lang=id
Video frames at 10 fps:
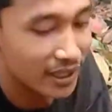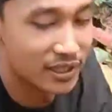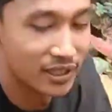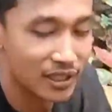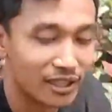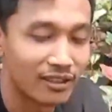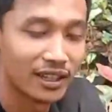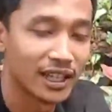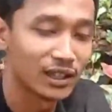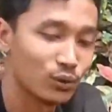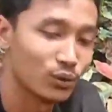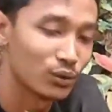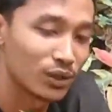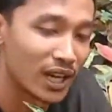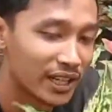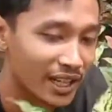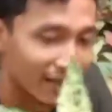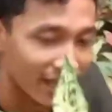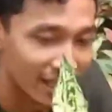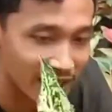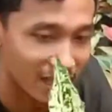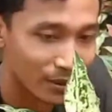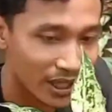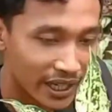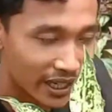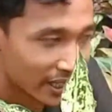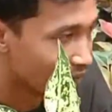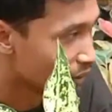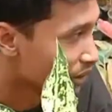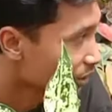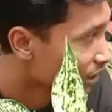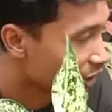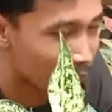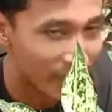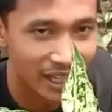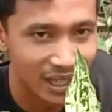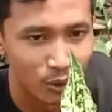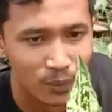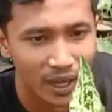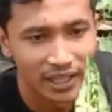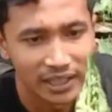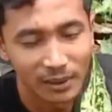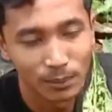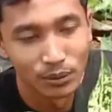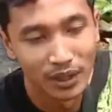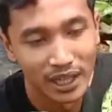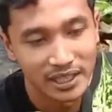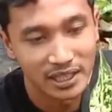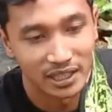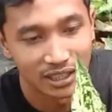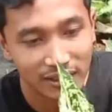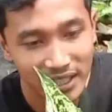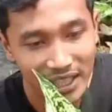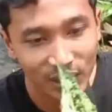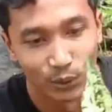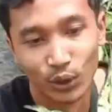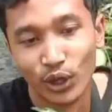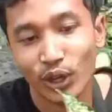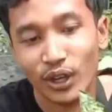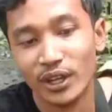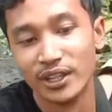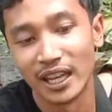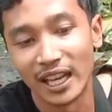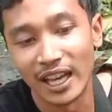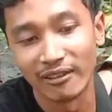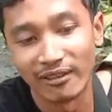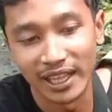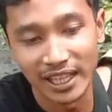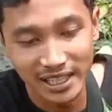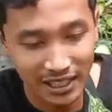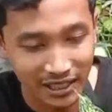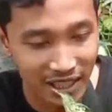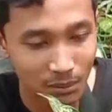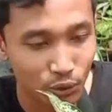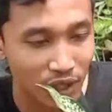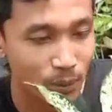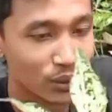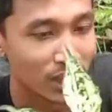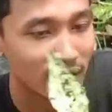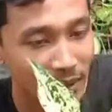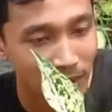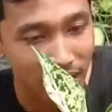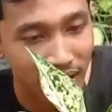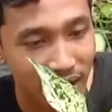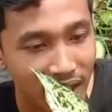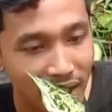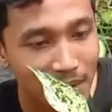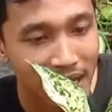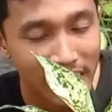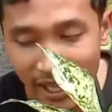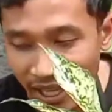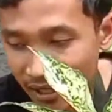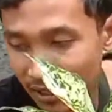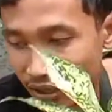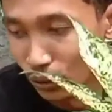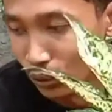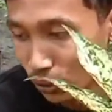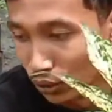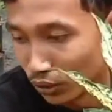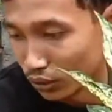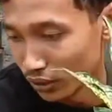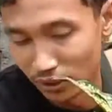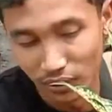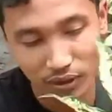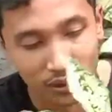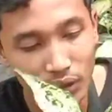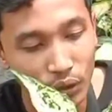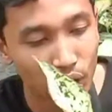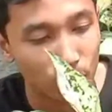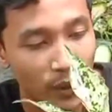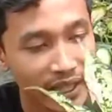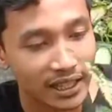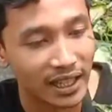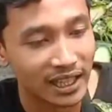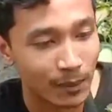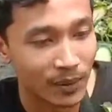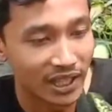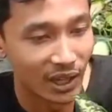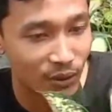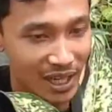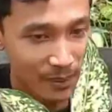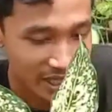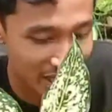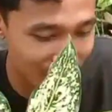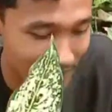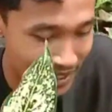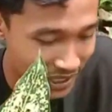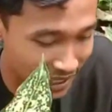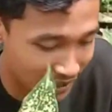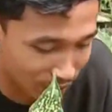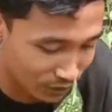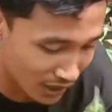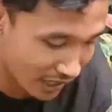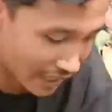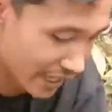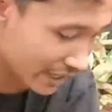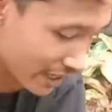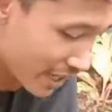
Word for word: senowet ukuran dewasa nih bunda daunnya udah lumayan rimbun banget ya buat senowetnya tuh silakan warnanya cantik putih-putih mirip kayak dut dut wet ya tapi daunnya manjang-manjang tuh silakan